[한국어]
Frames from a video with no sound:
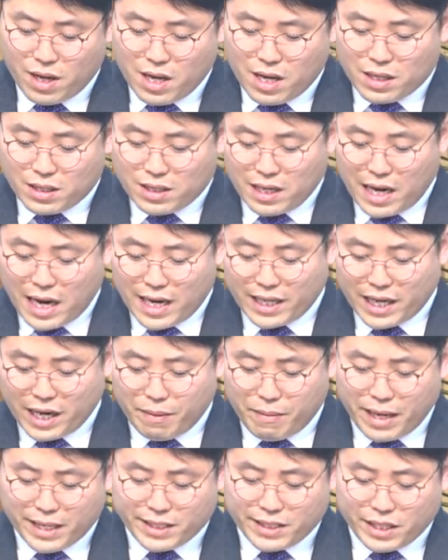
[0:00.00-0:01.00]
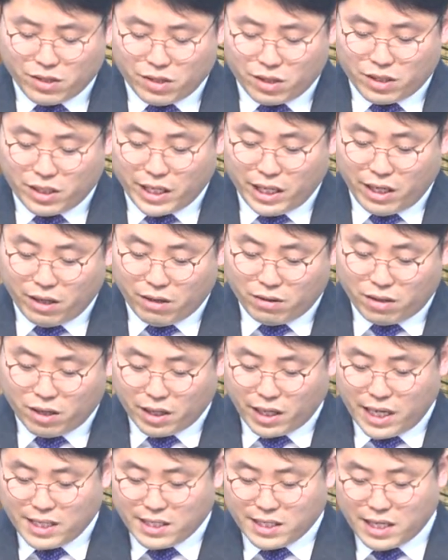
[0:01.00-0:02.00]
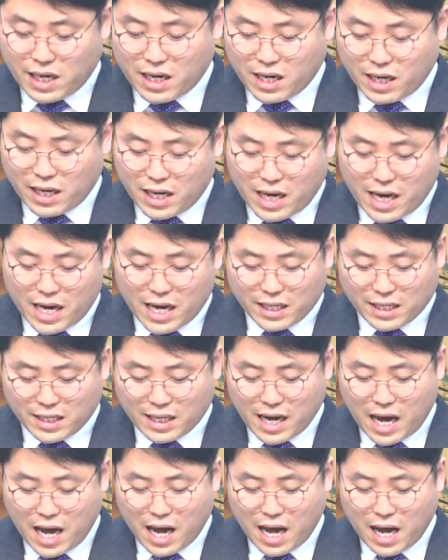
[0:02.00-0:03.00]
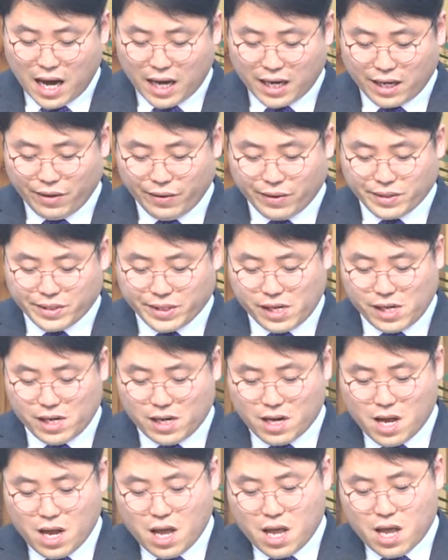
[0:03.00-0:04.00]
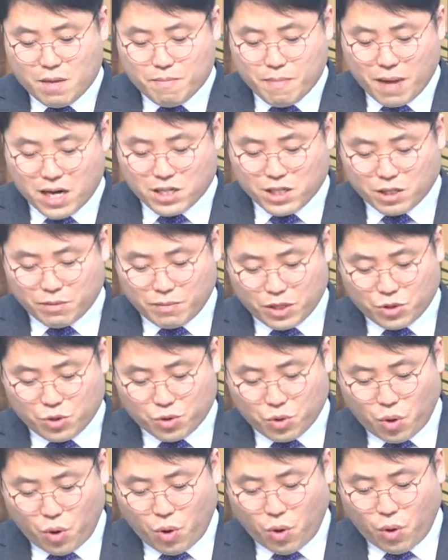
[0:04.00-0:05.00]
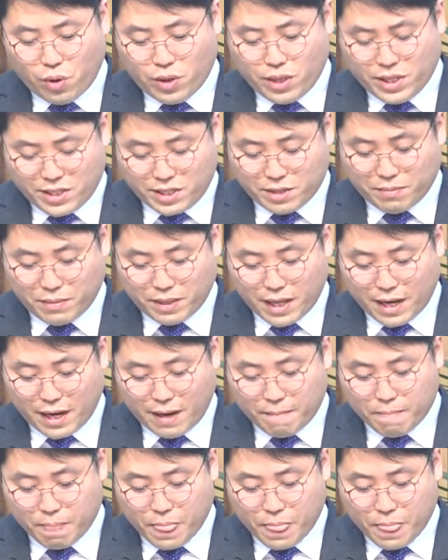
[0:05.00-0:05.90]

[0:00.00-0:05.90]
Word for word: 그 하나님의 자녀들이 어떻게 살아가야 하는가 하는 것을 말씀해 주고 있습니다.